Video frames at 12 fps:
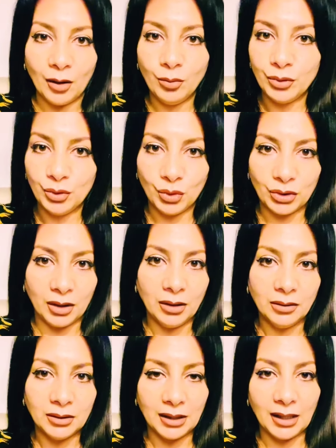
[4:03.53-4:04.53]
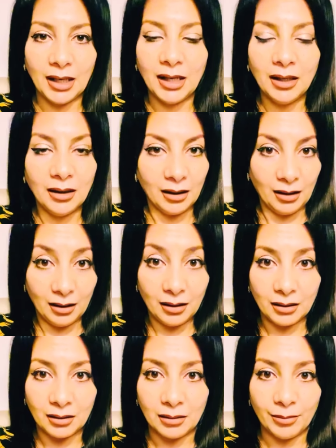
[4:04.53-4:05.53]
او بدورنا تجاه
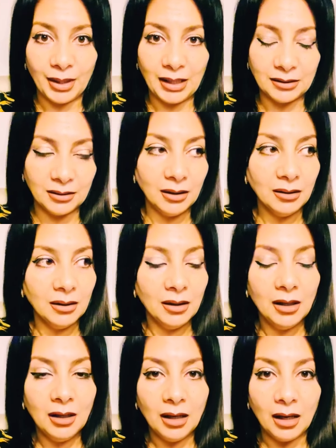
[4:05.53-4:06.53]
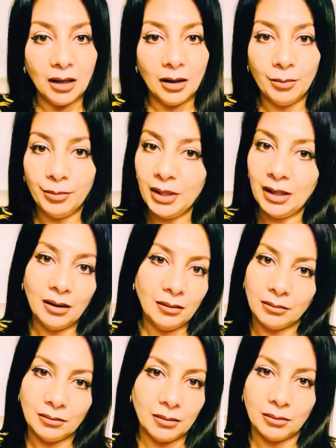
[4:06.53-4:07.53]
بلدنا بلا
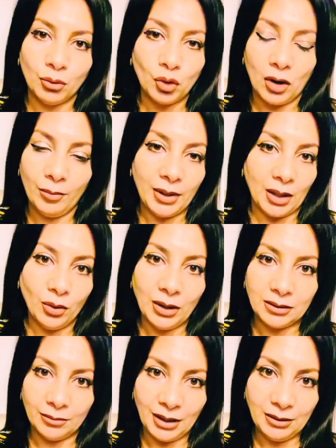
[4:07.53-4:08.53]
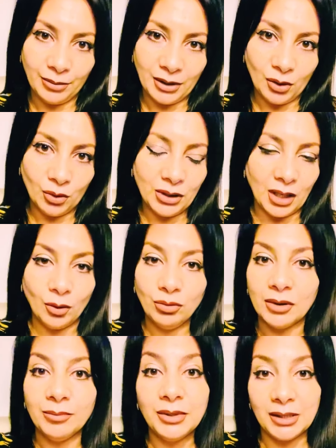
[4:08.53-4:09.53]
مقابل او خدمات بناخدها او
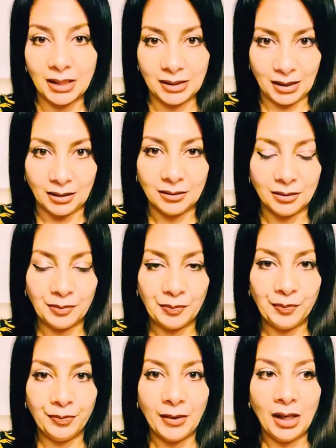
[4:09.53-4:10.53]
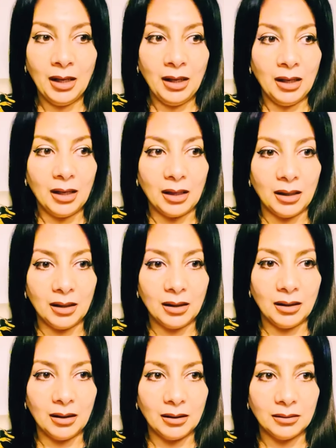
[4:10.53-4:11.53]
امتيازات
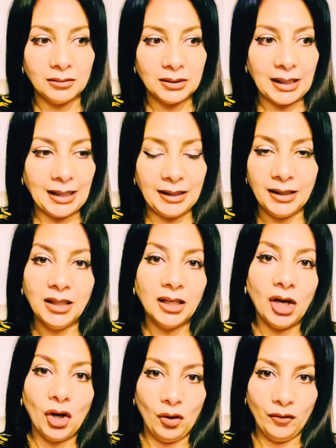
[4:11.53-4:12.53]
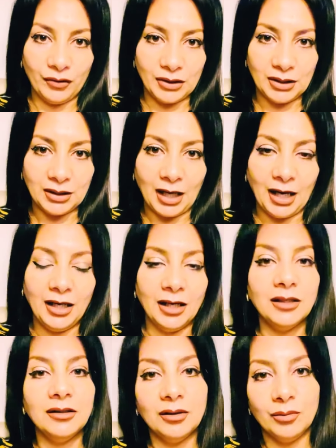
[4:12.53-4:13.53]
آه، تخلينا نحافظ على
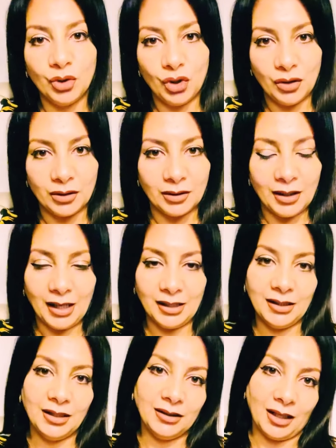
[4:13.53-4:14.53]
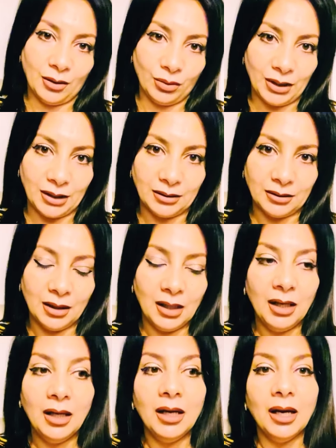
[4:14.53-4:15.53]
استمرار هذه التحويلات
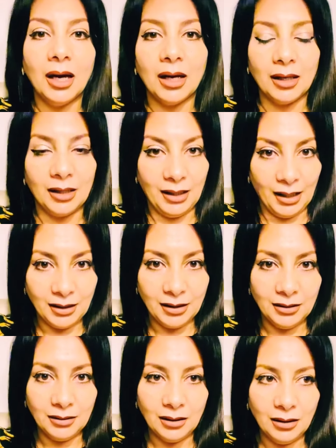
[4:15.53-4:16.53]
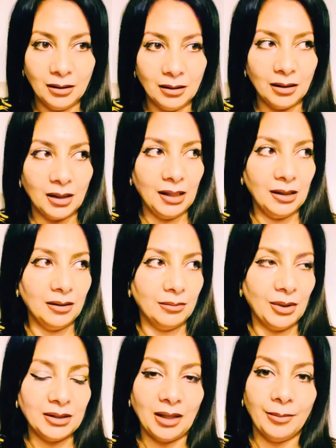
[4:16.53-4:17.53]
آه، لكن
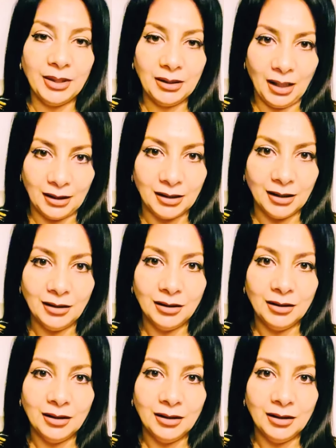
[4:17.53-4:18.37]
المرتبة الثانية